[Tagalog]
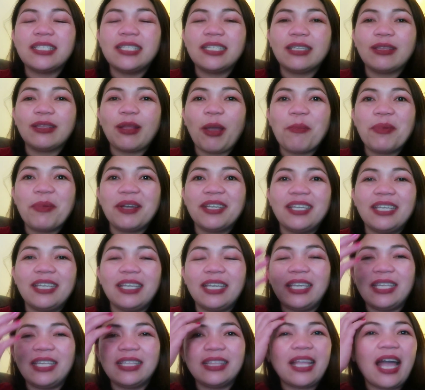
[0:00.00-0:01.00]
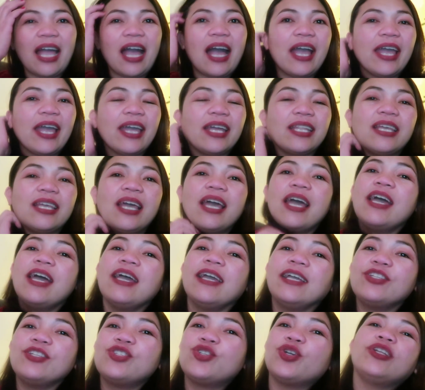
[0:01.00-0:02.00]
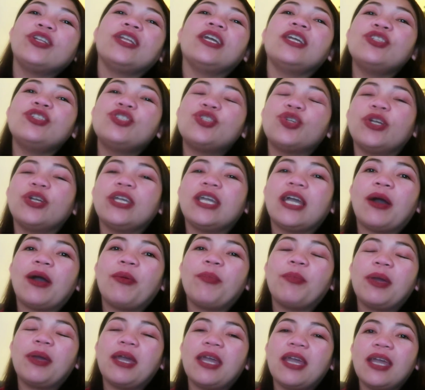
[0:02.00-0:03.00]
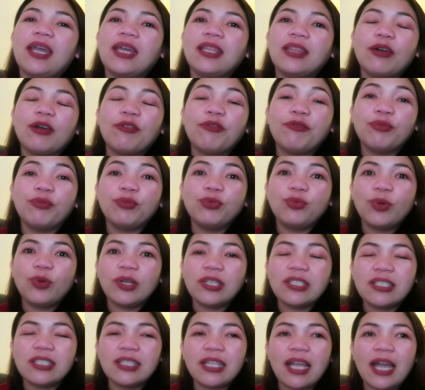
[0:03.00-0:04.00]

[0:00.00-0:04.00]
Di na tayo magkikita, And enjoy na enjoy kami. The food was